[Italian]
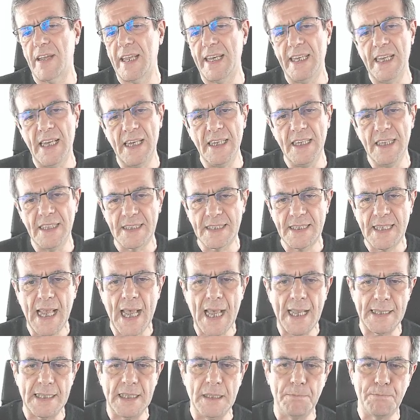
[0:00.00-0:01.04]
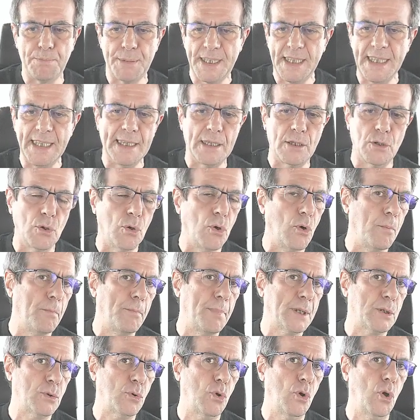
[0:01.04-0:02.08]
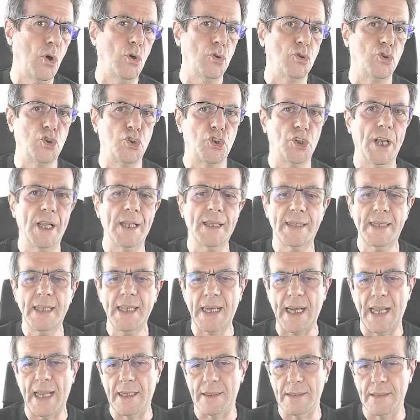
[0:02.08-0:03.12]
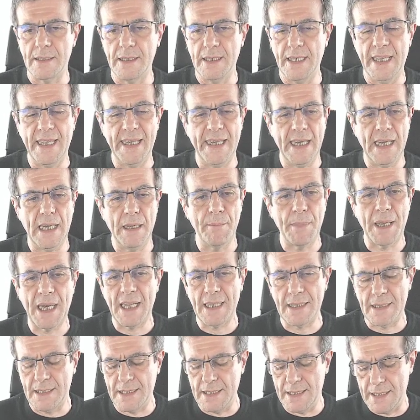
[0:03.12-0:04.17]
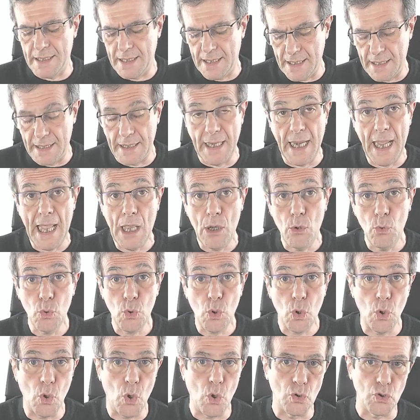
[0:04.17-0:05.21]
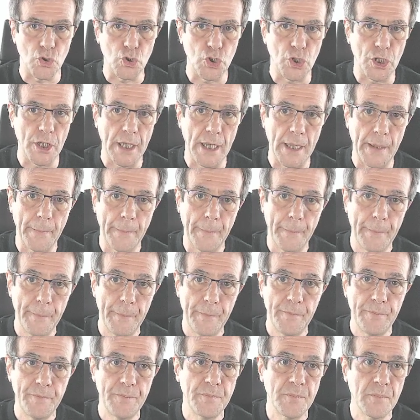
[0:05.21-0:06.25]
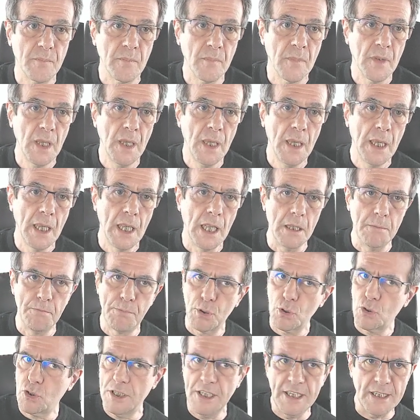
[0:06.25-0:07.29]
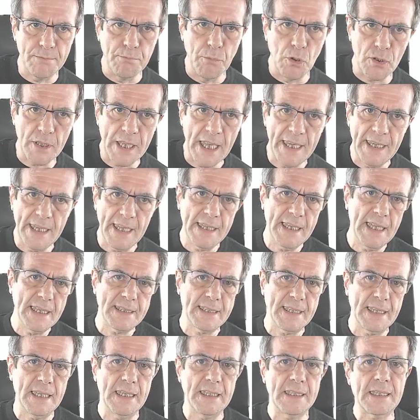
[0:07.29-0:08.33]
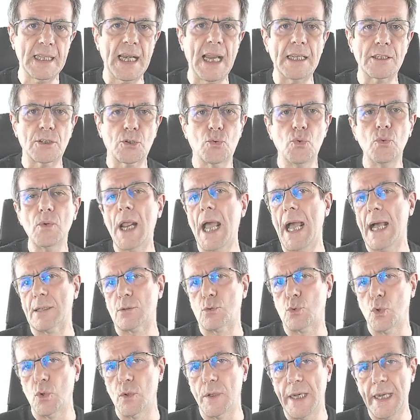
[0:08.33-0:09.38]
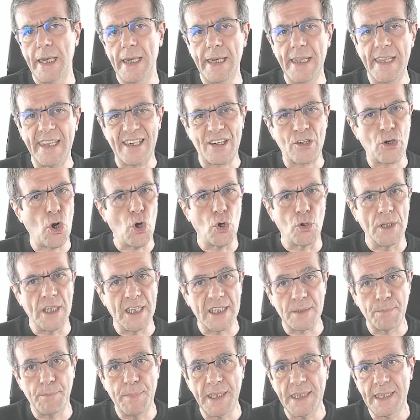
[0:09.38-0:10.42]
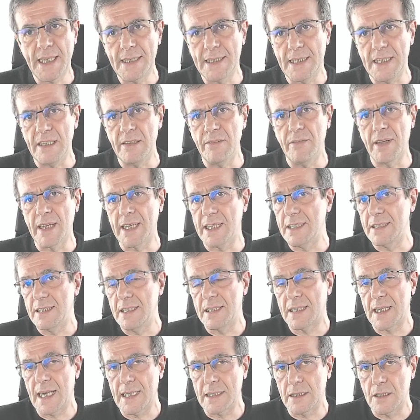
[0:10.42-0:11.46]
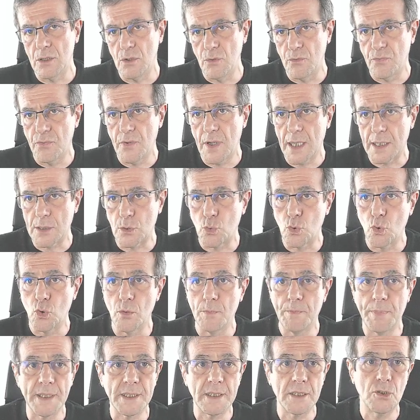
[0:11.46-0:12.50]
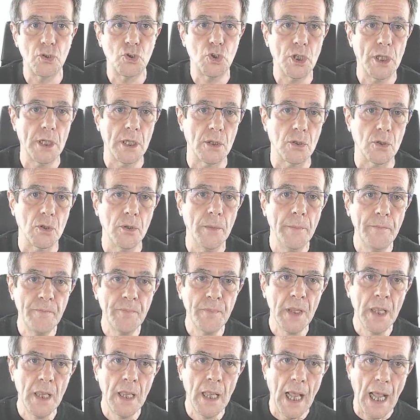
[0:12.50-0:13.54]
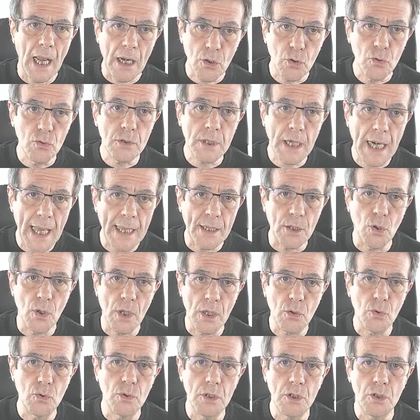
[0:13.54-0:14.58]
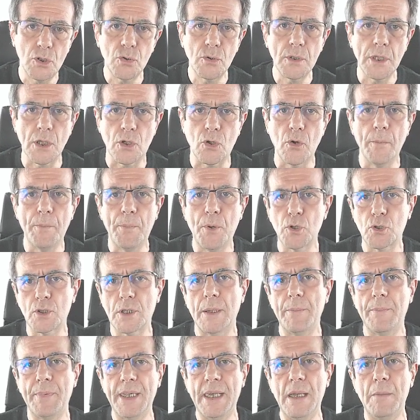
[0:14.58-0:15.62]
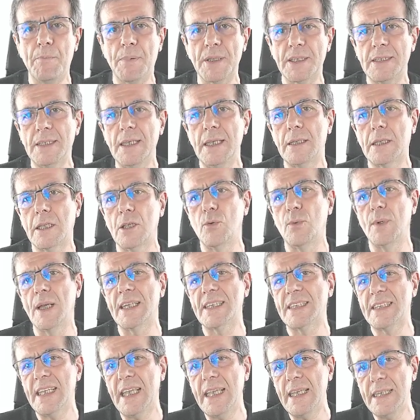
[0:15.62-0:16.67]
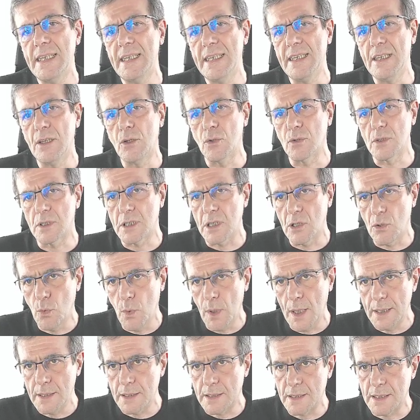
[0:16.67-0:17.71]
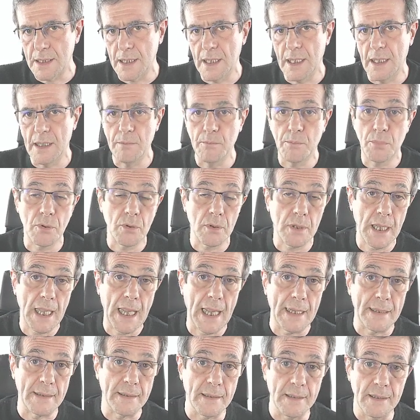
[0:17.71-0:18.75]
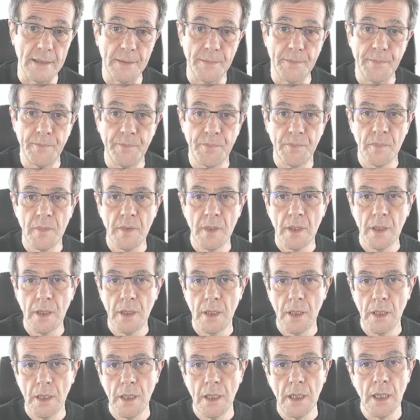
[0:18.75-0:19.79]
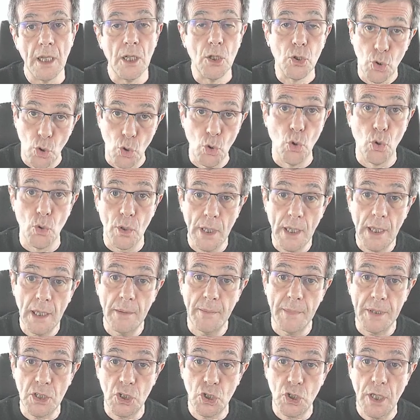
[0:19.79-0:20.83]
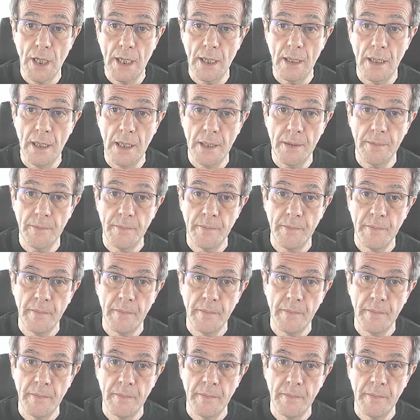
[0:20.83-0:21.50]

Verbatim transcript: negli stati psicopatologici alterati e nelle malattie neurologiche. Il bruxismo tende ad essere trascurato nell'erronea aspettativa che si tratti di un fatto passeggero. Al contrario, la condizione comporta per il paziente una serie di conseguenze importanti il dolore alle mascelle,